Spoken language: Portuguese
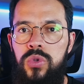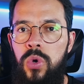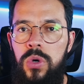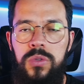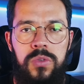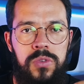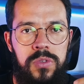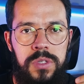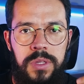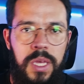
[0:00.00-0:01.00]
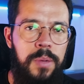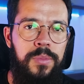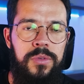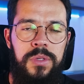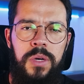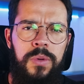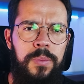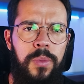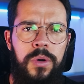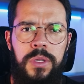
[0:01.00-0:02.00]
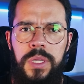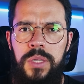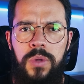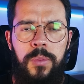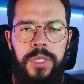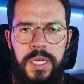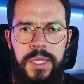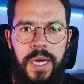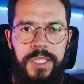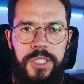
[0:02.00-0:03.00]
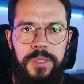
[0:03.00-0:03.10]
todos os tempos, não importando a modalidade